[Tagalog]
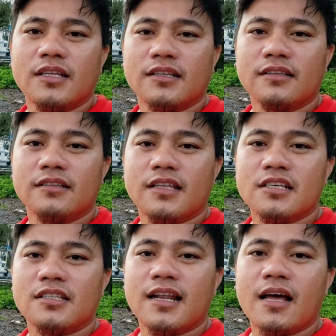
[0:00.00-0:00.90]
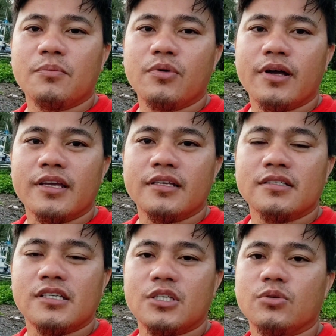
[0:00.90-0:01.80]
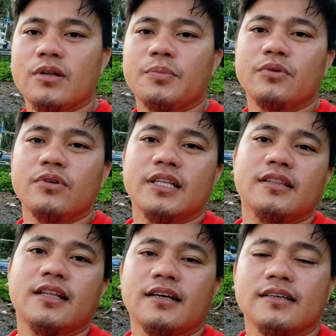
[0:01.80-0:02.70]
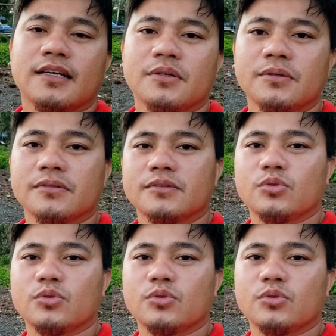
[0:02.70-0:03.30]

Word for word: ng taste na lang po ay season na po ulit ng ano